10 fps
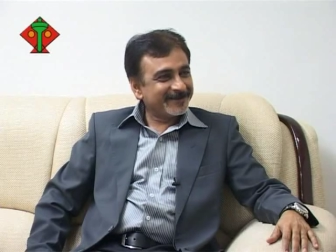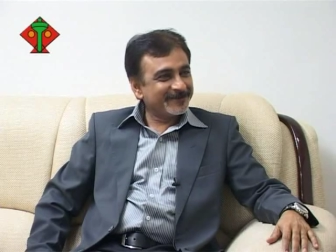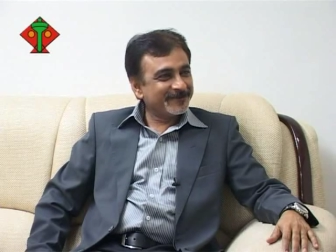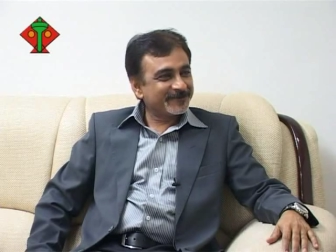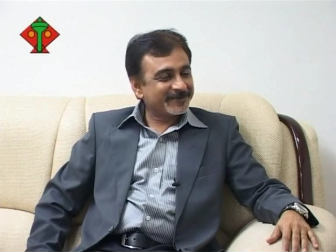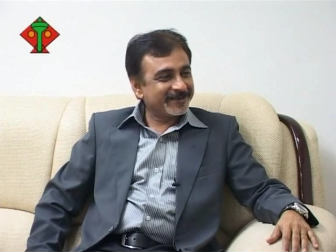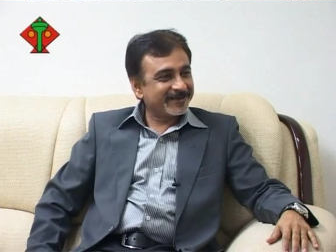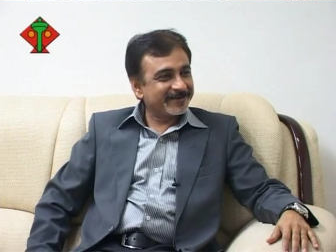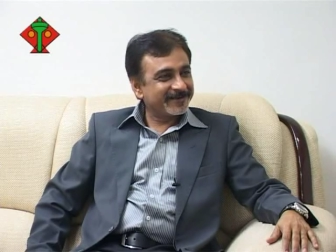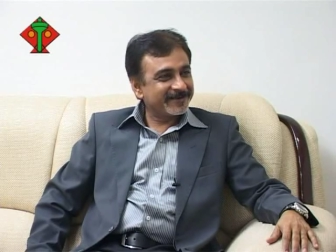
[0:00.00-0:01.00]

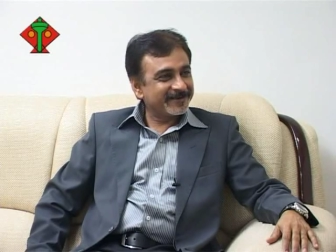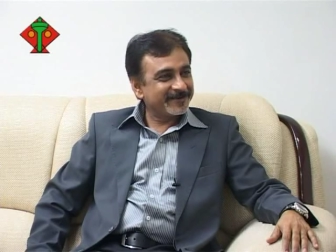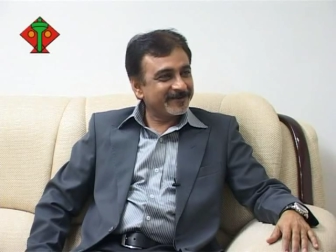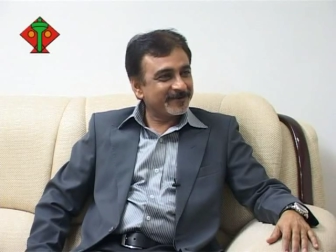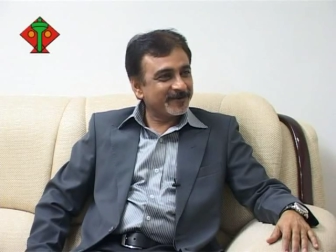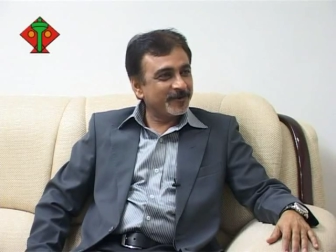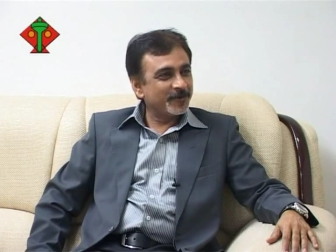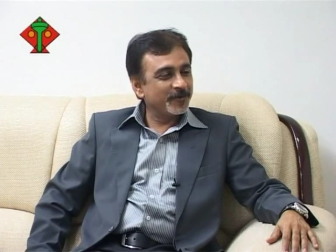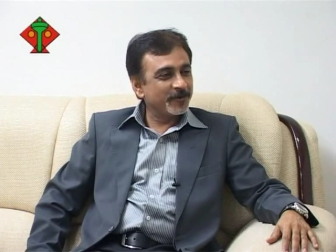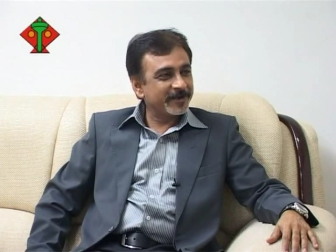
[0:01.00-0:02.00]
हिंदुस्तान के
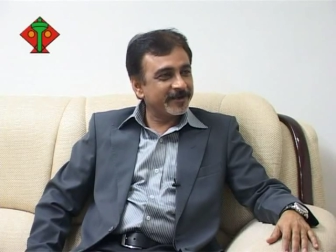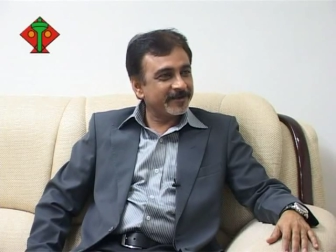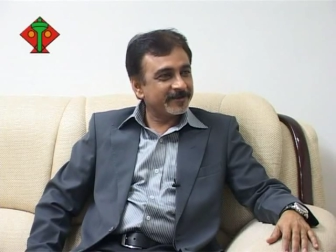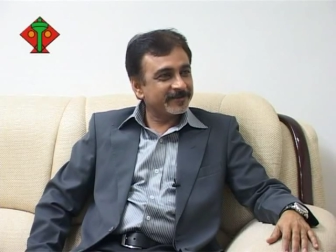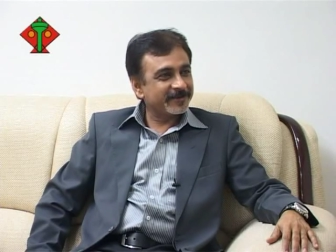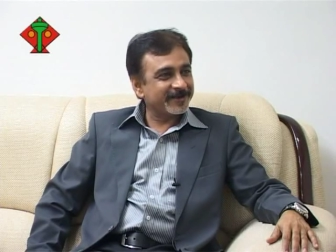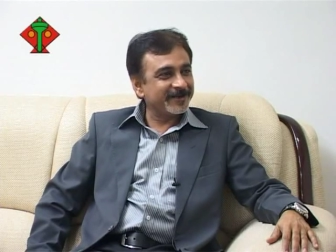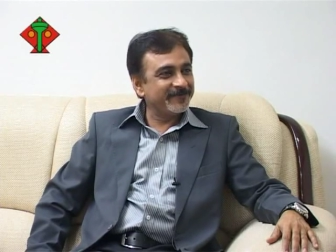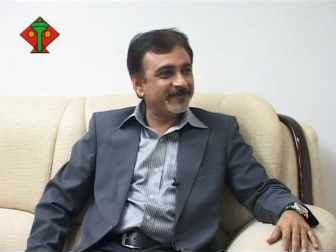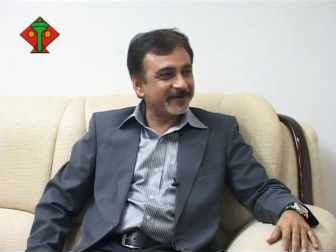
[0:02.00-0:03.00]
लोगों की
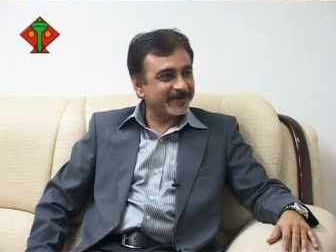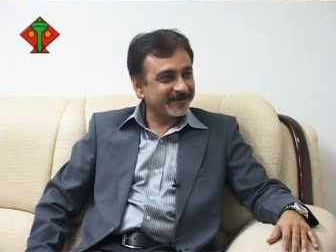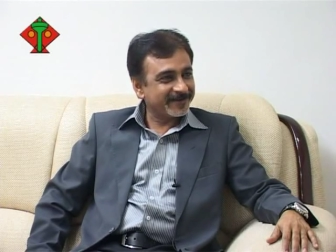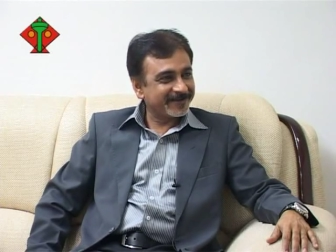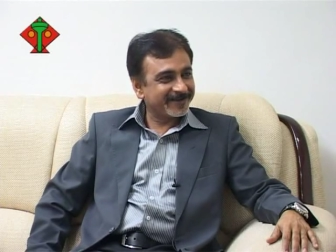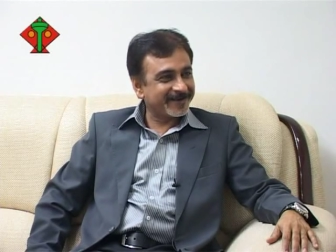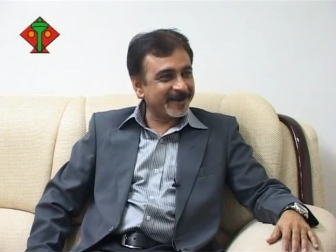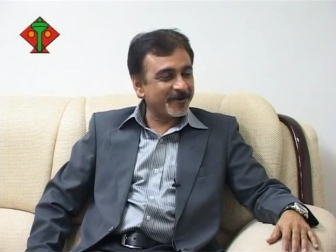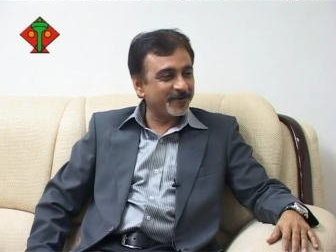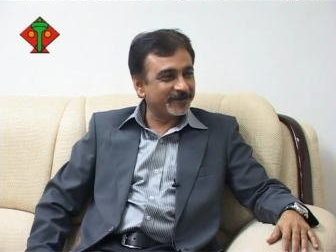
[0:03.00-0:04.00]
तकलीफें
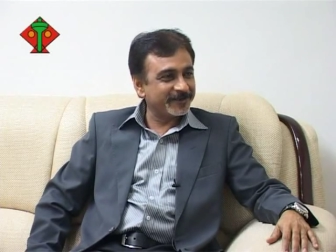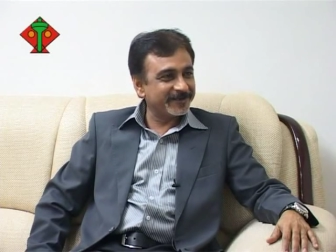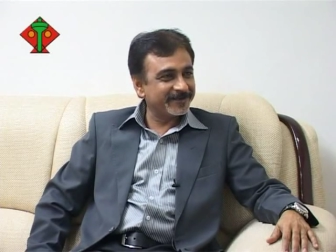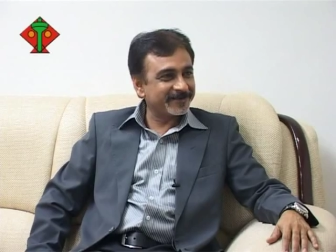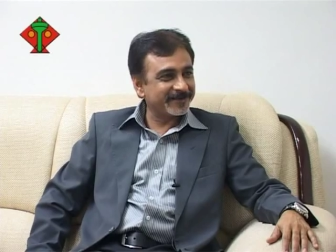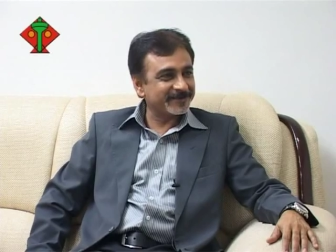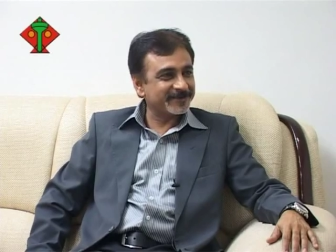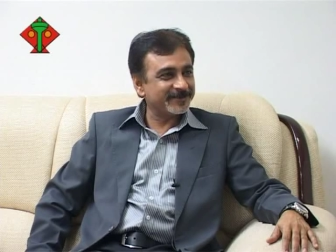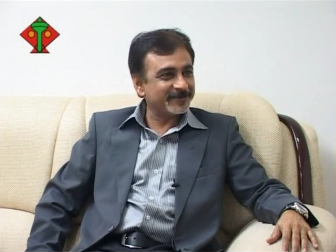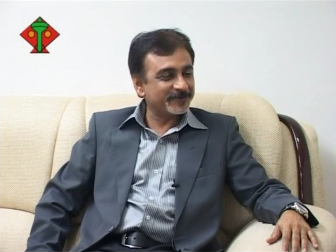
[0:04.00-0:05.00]
क्या होती है
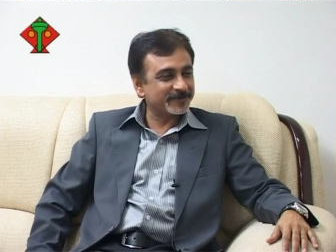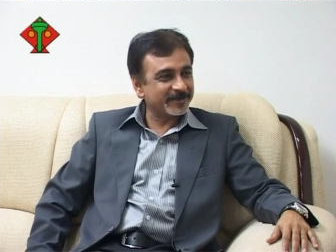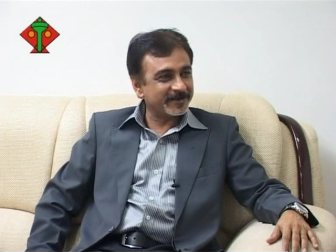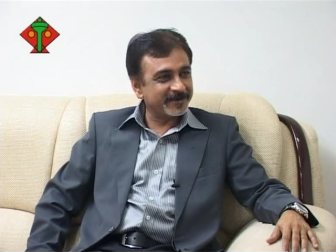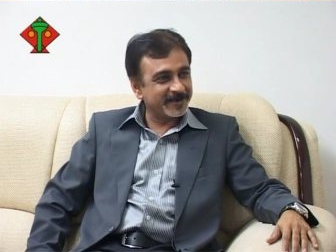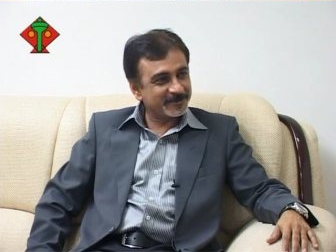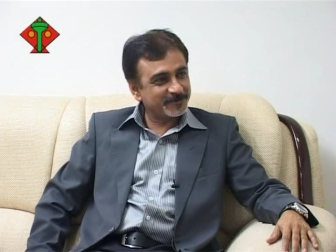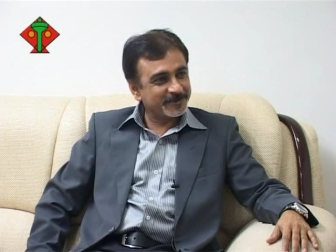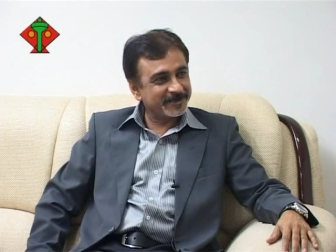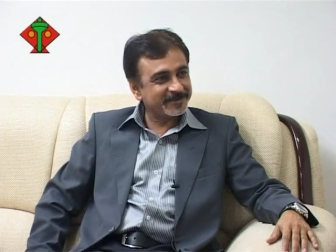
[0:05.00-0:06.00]
कैसे उसका इलाज
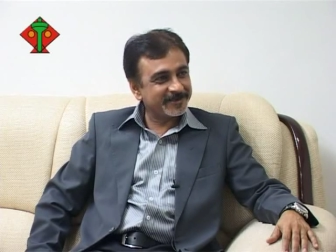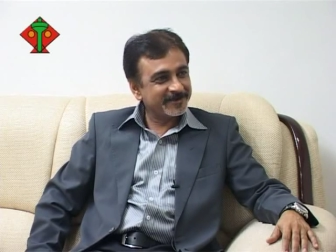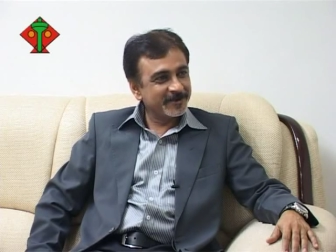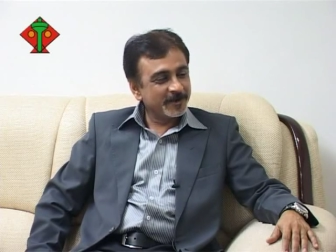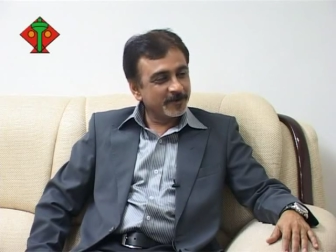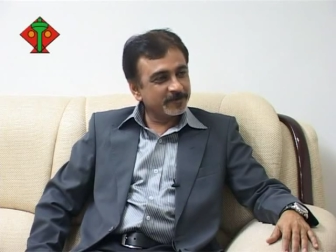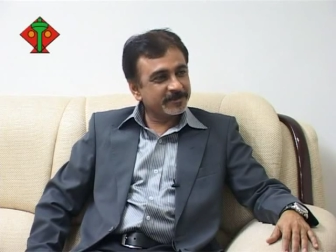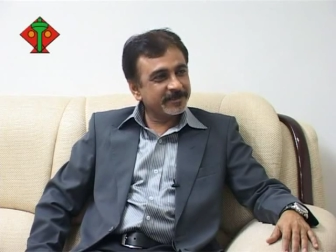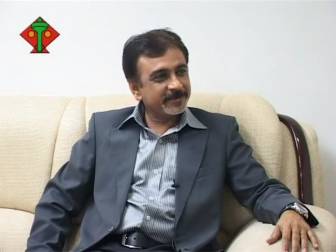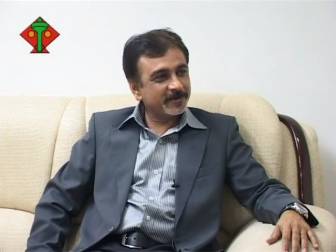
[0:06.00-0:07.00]
ढूंढा जाए
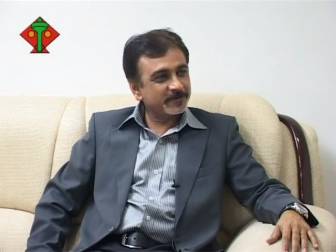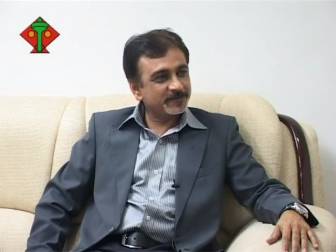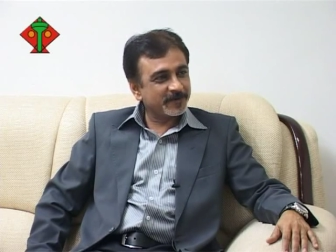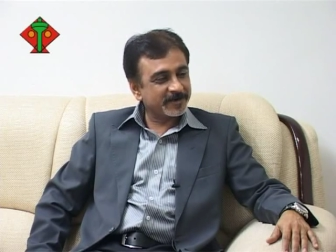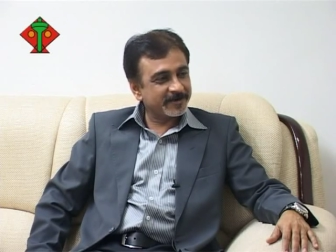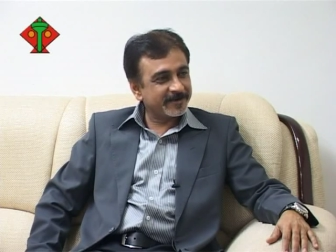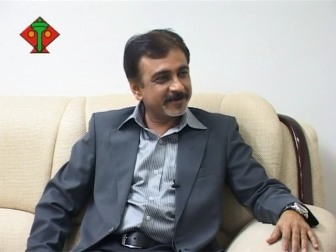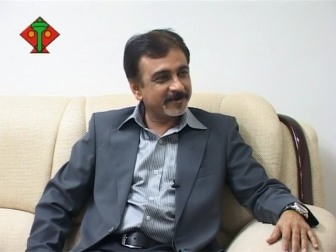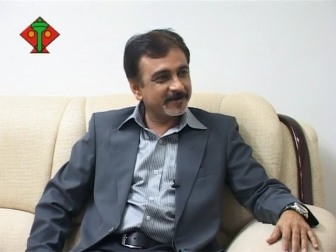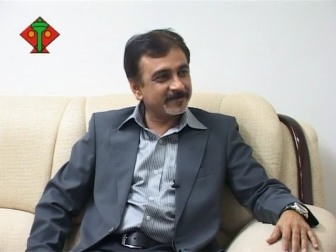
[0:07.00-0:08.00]
उसकी नर्स
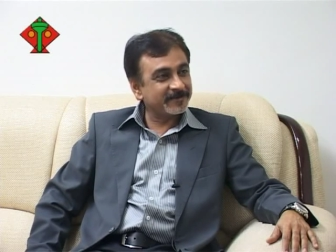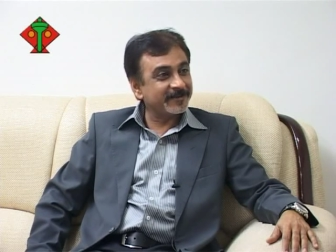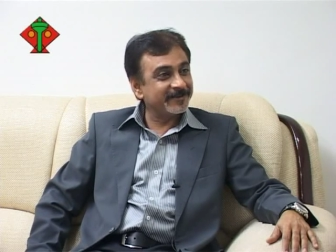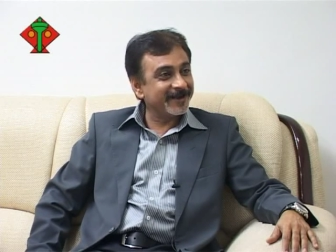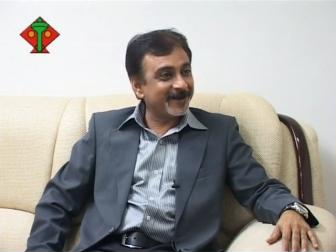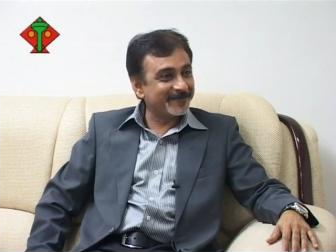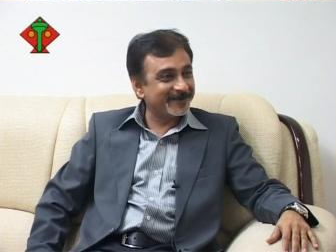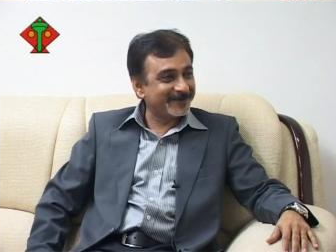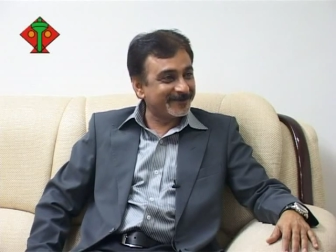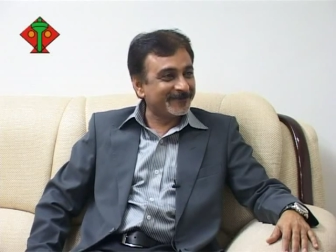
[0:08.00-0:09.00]
पकड़ने का धंधा
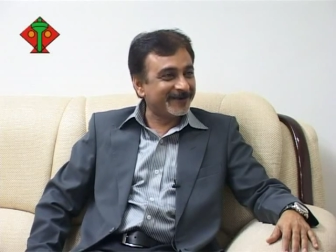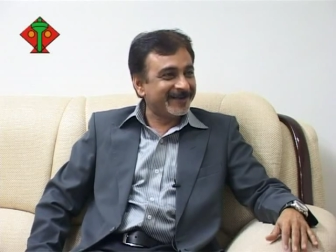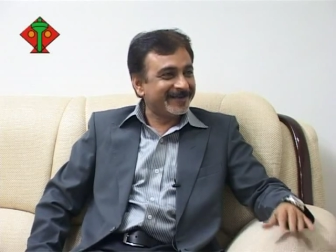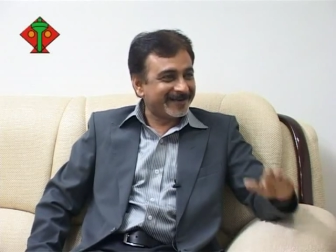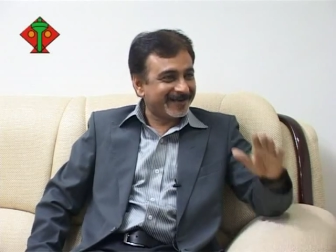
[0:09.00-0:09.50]
आपने ढूंढ लिया